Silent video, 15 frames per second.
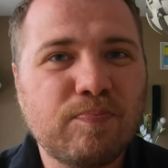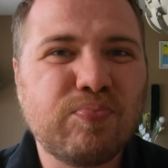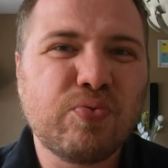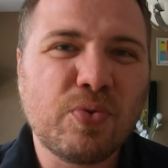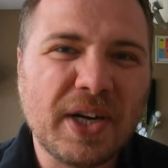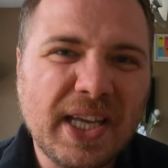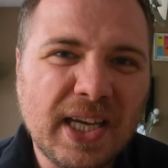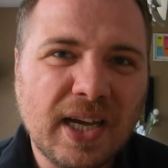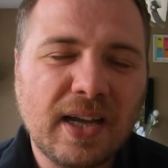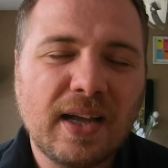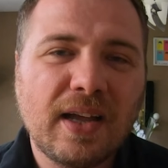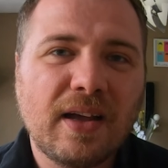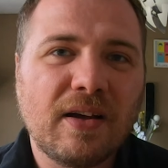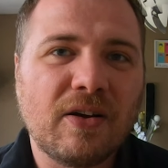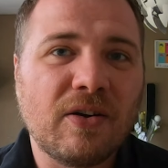pourrir
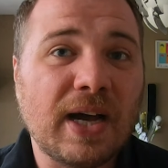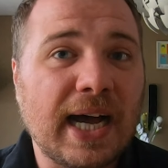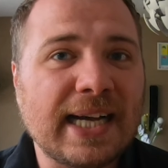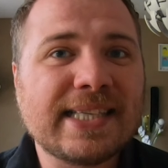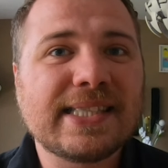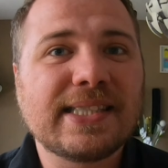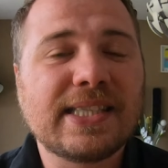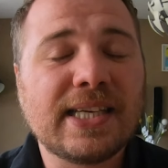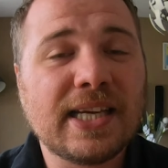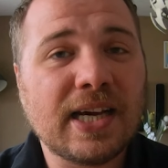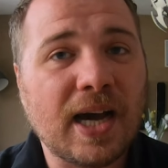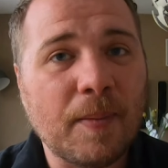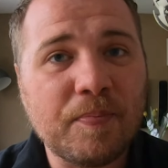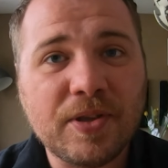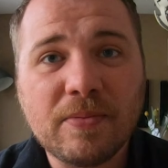euh, assez
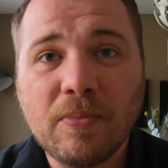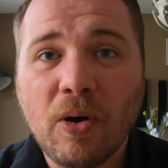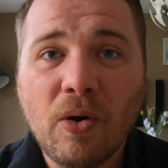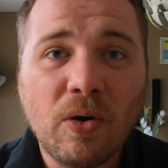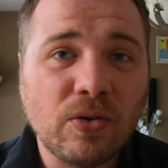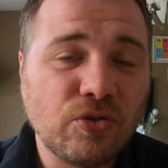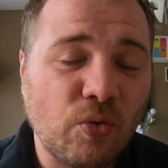rapidement,